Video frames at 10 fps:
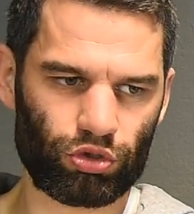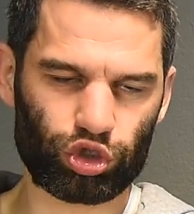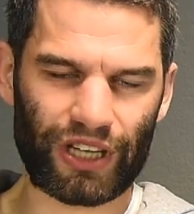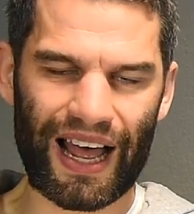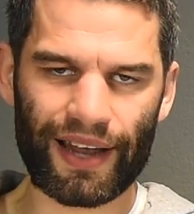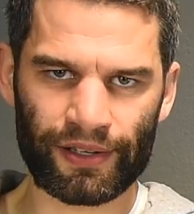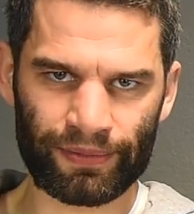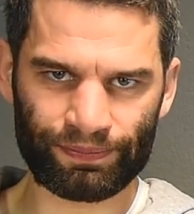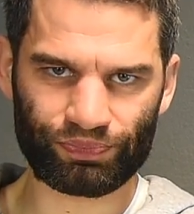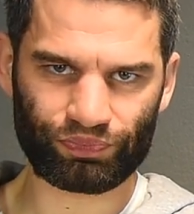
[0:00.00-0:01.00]

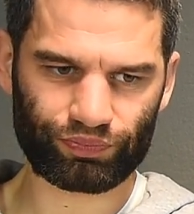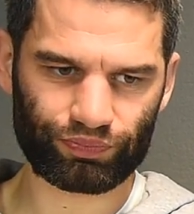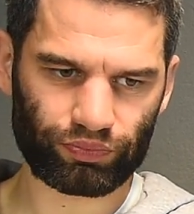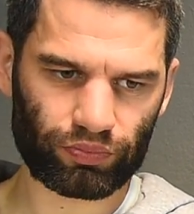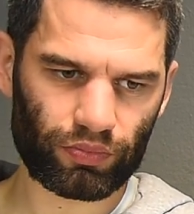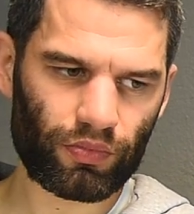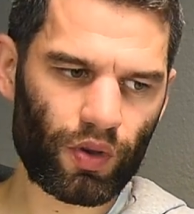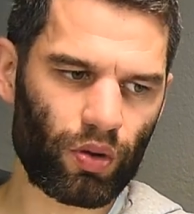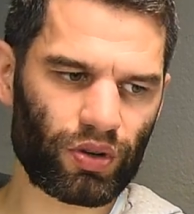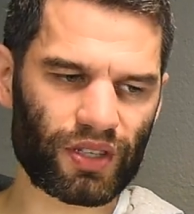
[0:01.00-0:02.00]
starten.
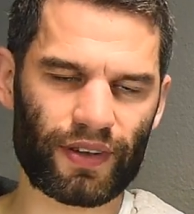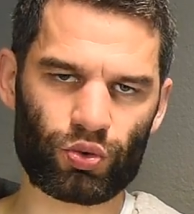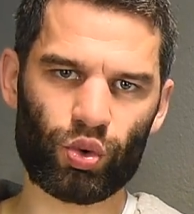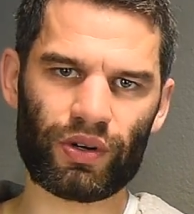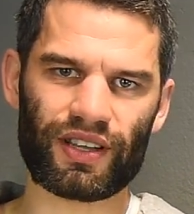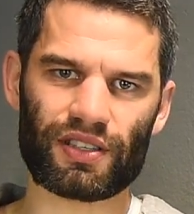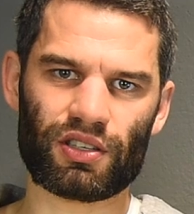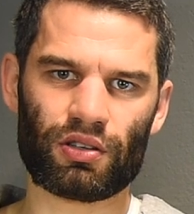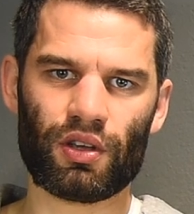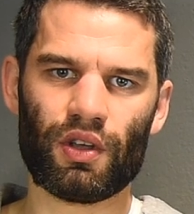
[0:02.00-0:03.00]
Und das war so, dass
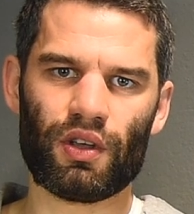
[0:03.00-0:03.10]
ich